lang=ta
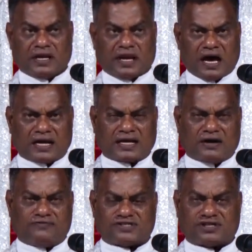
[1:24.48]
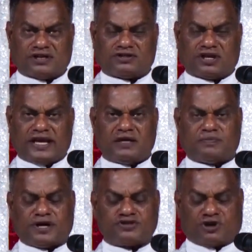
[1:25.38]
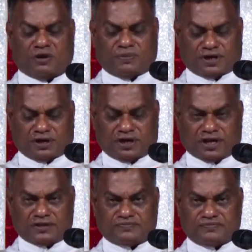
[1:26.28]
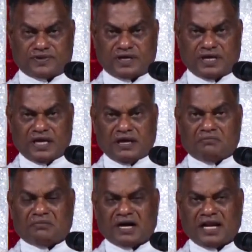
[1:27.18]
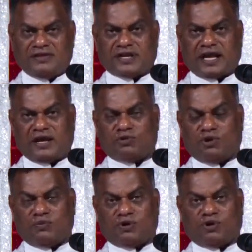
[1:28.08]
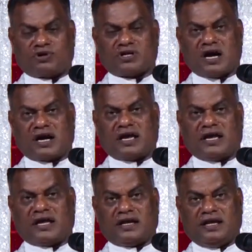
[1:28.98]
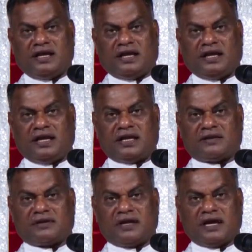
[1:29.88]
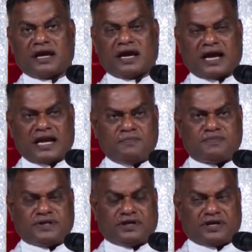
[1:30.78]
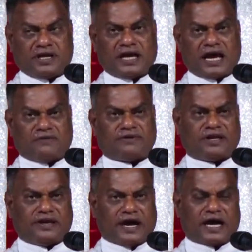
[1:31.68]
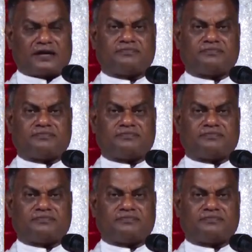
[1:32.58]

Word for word: நான்காம் வசனத்திலே இப்படி சொல்லப்பட்டிருக்கிறது மனிதனை ஒரு பொருட்டாக நீர் கணிப்பதற்கு அவன் யார்